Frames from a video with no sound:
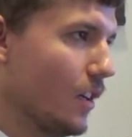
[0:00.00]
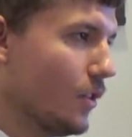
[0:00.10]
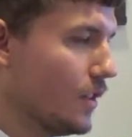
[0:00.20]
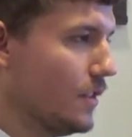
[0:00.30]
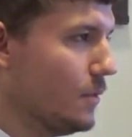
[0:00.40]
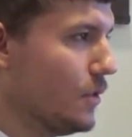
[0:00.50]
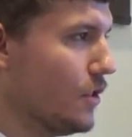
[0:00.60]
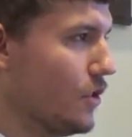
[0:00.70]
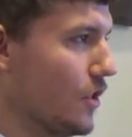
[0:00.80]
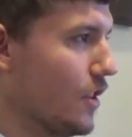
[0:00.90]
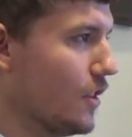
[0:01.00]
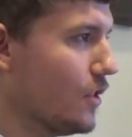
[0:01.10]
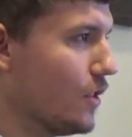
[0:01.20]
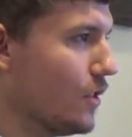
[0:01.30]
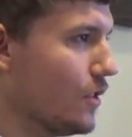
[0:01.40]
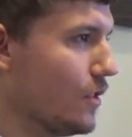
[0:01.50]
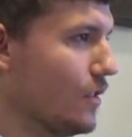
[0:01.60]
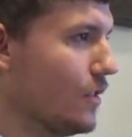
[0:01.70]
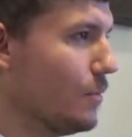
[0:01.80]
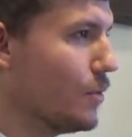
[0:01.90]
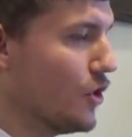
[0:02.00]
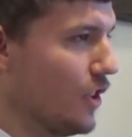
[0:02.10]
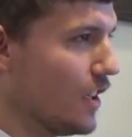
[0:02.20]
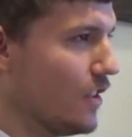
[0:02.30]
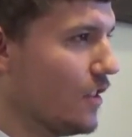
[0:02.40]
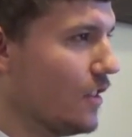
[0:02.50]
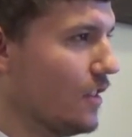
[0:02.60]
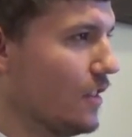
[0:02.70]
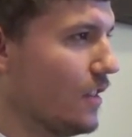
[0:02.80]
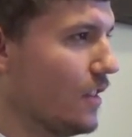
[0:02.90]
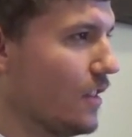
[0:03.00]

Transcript: Okazało się, że jego przyjaciel